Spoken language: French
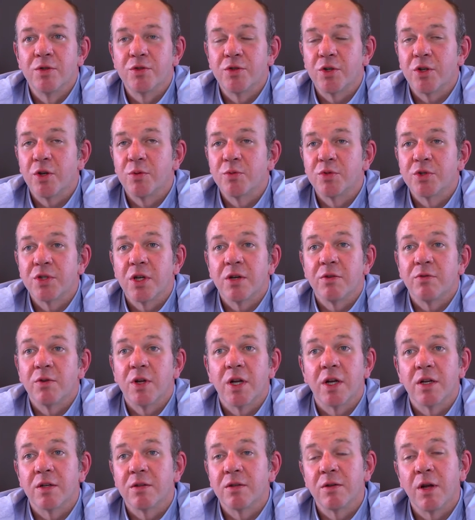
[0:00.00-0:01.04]
c'est comme ça,
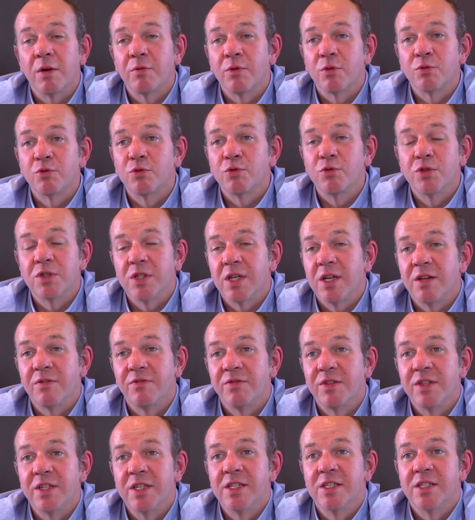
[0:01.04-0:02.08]
voilà. Avant tout, c'est la
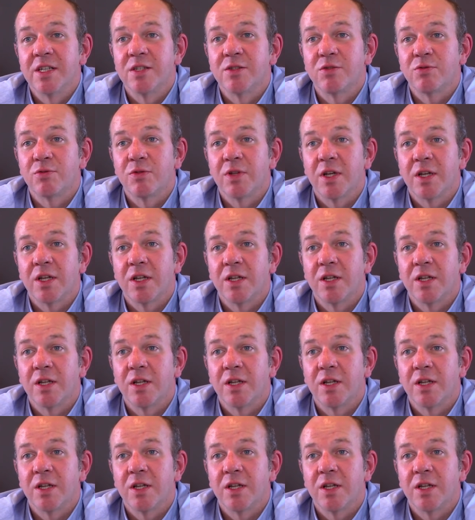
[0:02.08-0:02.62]
fidélisation de la